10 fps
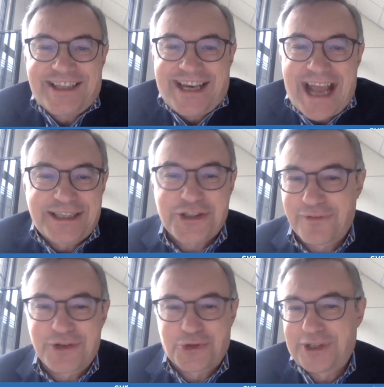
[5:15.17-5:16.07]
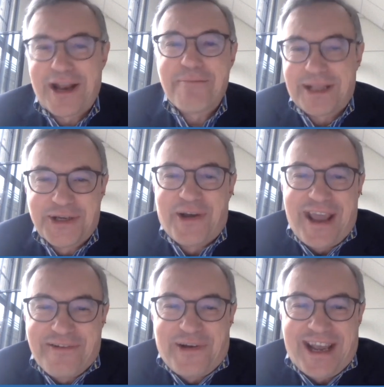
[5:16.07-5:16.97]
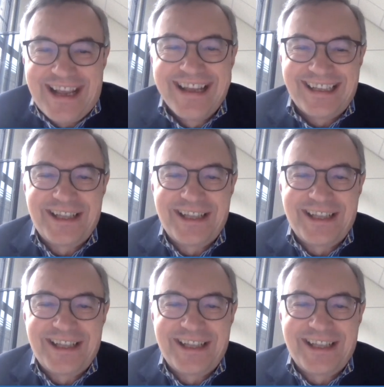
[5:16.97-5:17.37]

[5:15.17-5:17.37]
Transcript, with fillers: antenati sono vissuti nel Medioevo, eh,